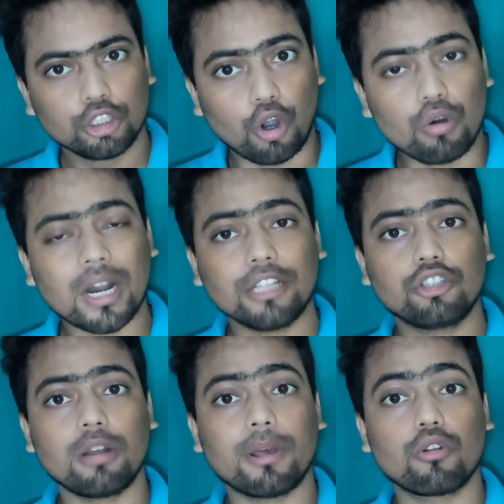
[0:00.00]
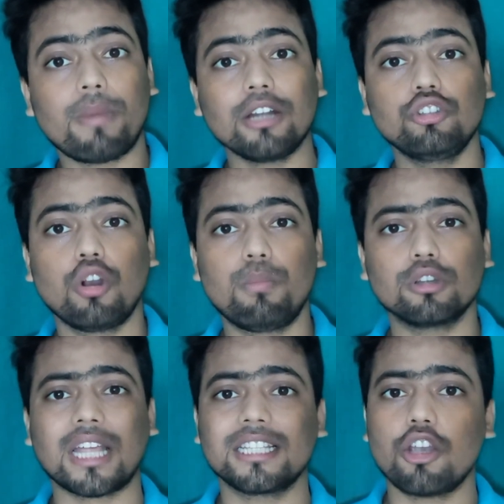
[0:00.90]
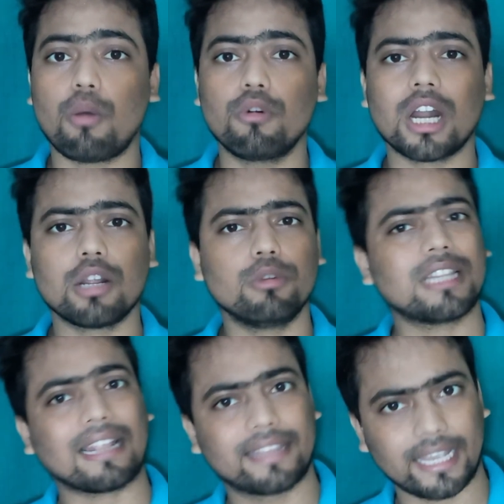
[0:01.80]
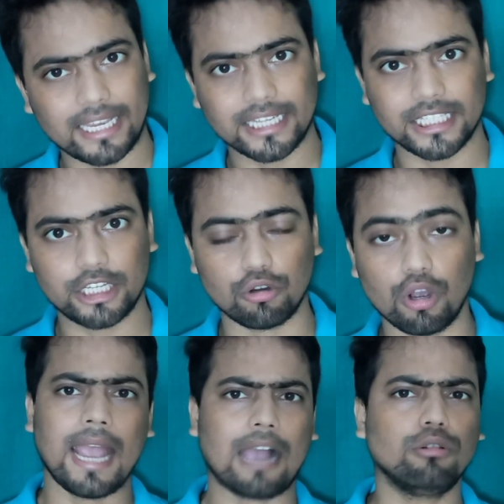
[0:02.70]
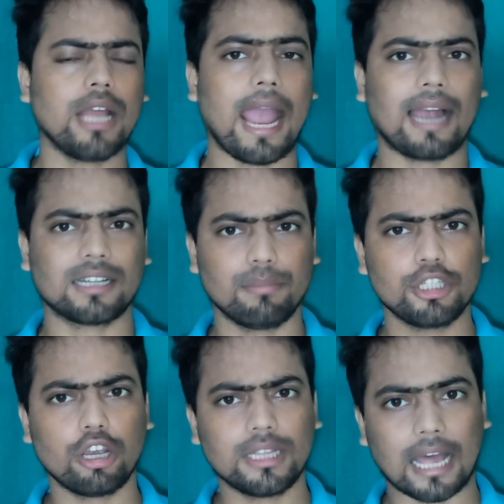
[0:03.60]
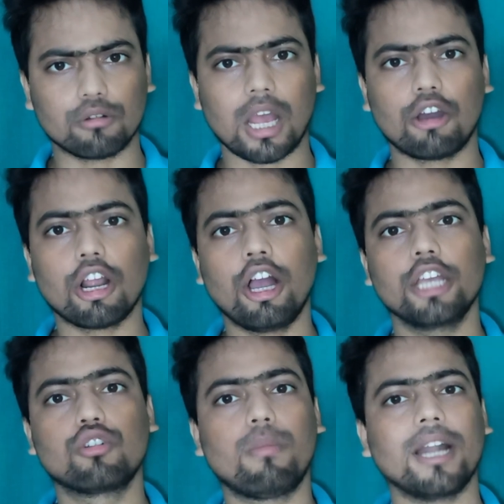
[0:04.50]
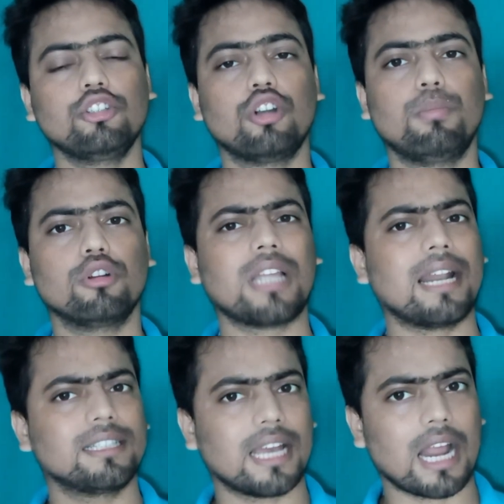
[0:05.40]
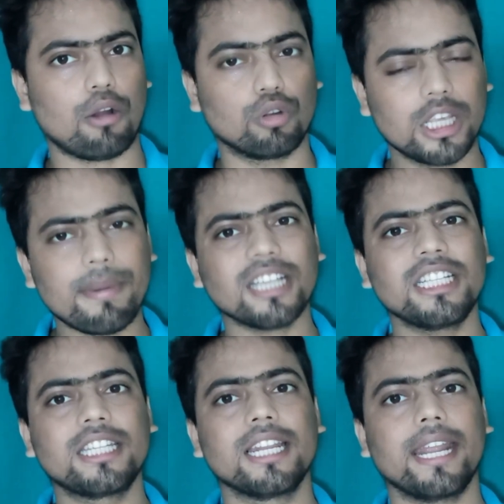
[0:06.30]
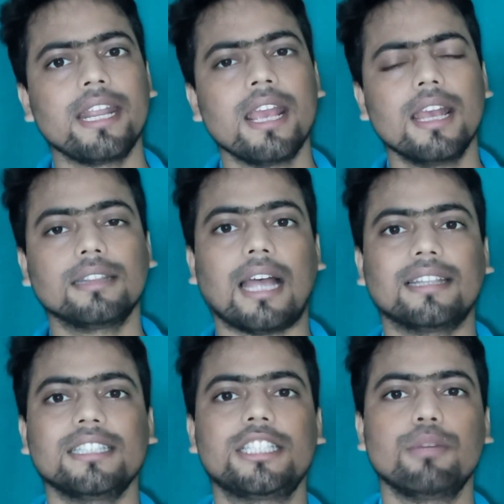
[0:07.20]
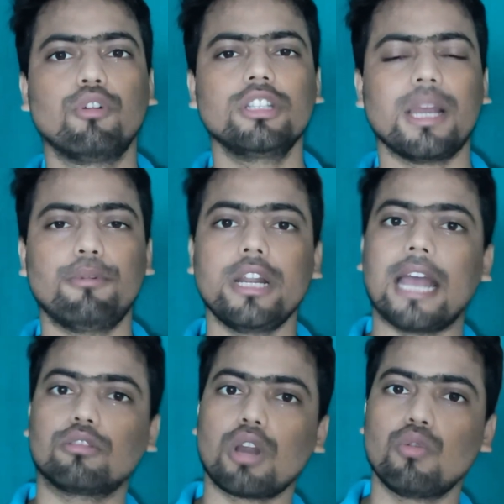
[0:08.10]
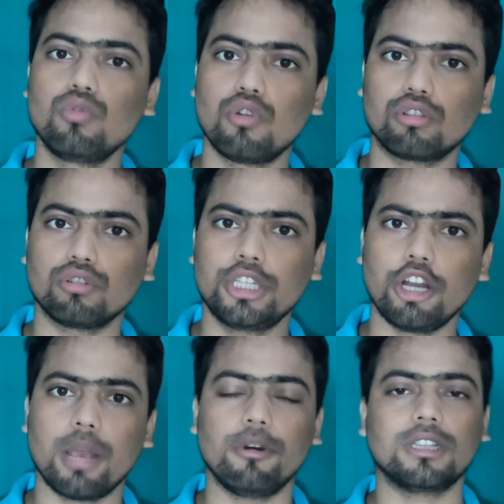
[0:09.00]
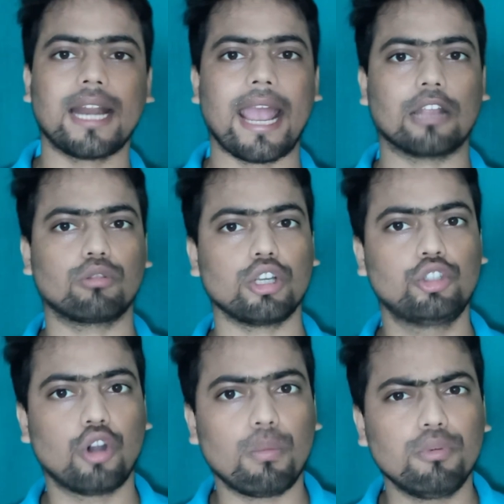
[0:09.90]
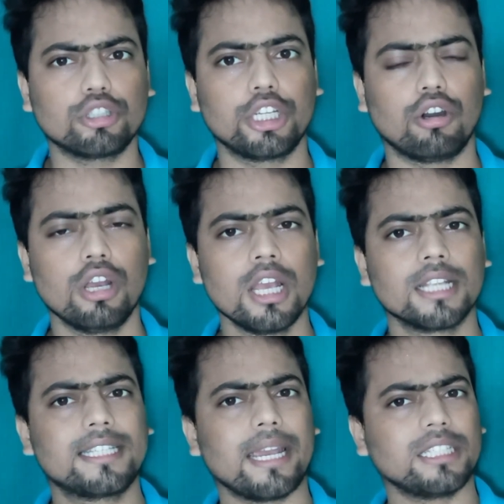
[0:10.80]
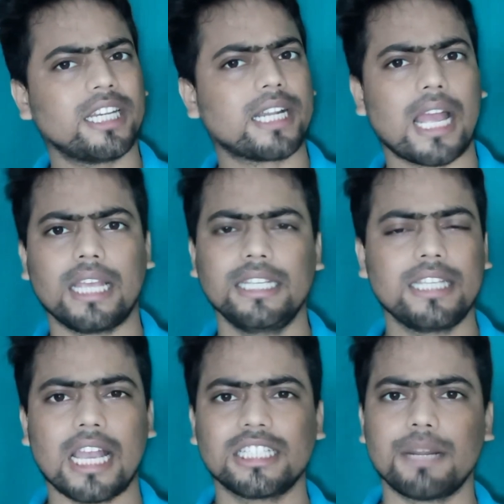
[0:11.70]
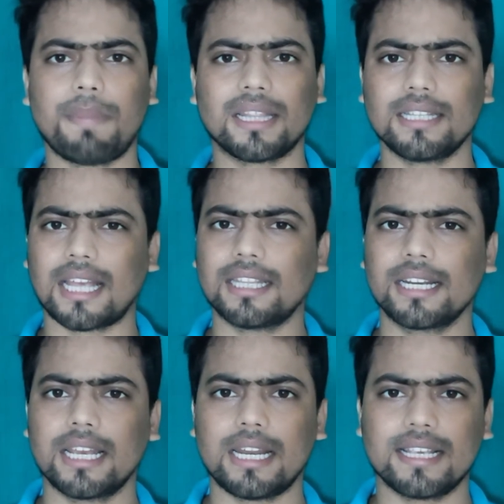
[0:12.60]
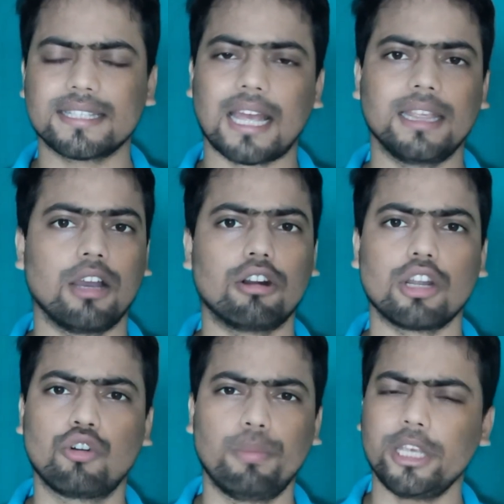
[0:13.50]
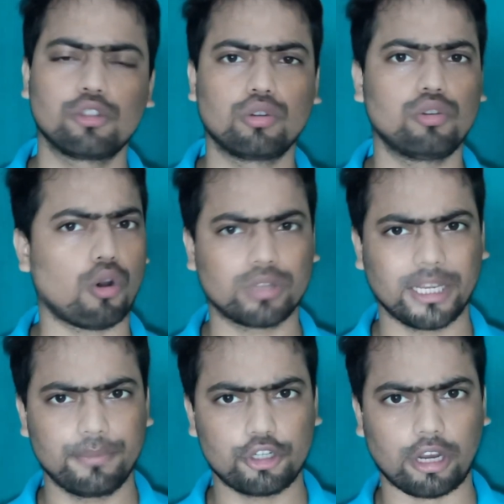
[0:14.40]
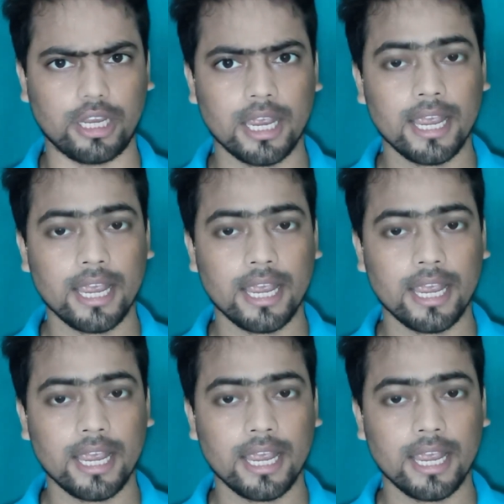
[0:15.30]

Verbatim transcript: শহরাঞ্চল বা রোমান সভ্যতার যে অবকাঠামো তার থেকেই এসেছিল এখন একটা বিষয় ধারণা করা হয় রোমান সভ্যতার যারা অধিবাসী ছিলেন তাদের জীবনযাপন এতটা উন্নত ছিল এবং তারা এতটা সভ্য ছিল যে সেটা ইতিহাসের পাতায় তাদেরকে স্থান দেওয়াটা খুবই যৌক্তিক বিষয়